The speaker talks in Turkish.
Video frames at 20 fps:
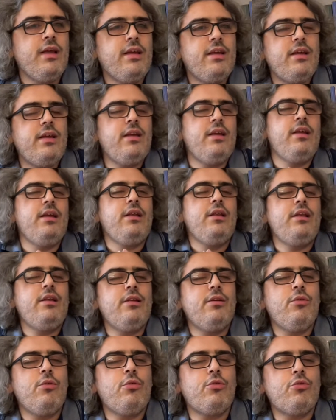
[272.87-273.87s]
E,
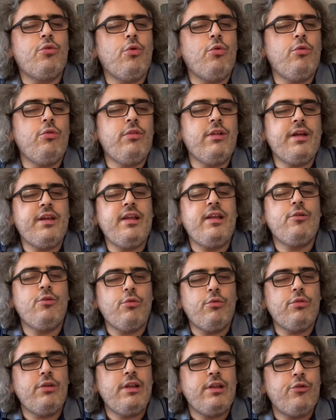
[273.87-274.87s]
ortaokullar, ilk,
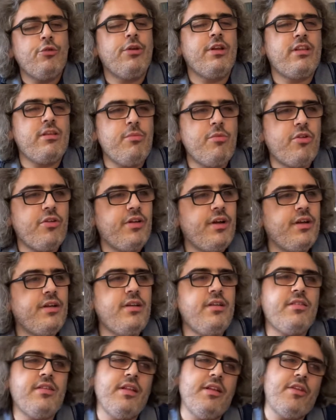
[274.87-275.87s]
ilk öğretim için ayrı,
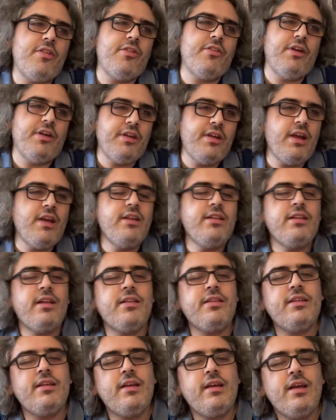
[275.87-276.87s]
liseler için ayrı
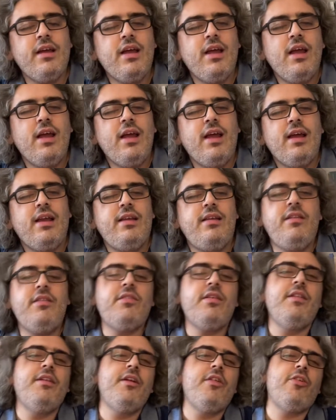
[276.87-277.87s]
yayınlandı.
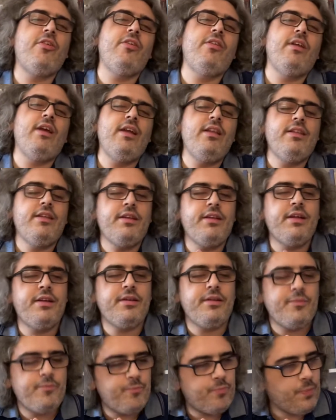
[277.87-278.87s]
Liseler için
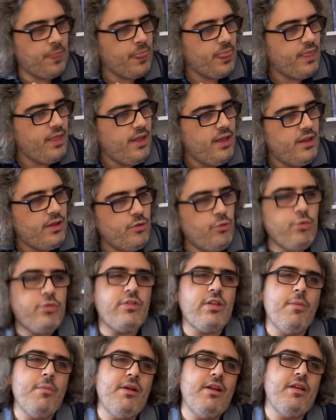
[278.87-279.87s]
yayınlanan 100
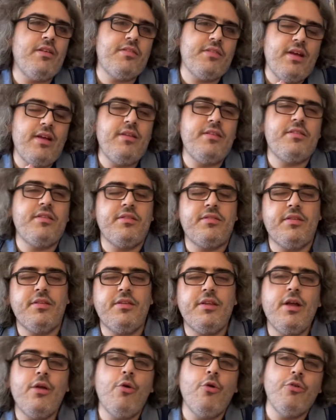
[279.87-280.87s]
temel eser
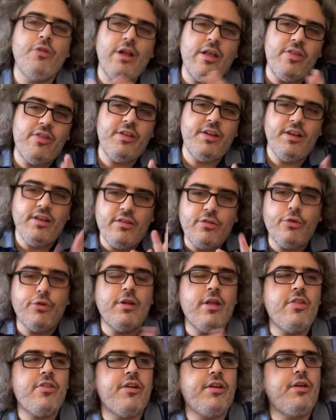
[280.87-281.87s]
listesinde öğrencilerin, lise
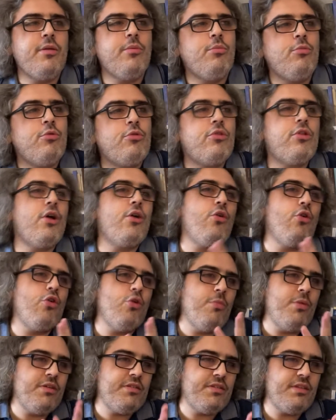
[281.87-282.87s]
öğrencilerinin mutlak
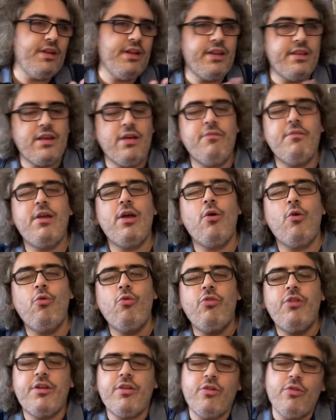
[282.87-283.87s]
okuması gereken veya
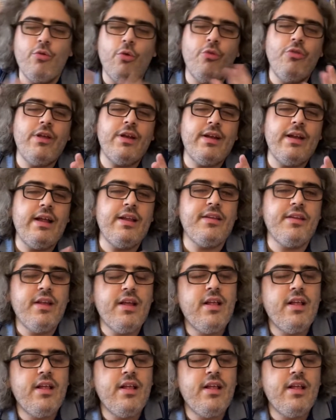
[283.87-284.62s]
onlar için önerilen,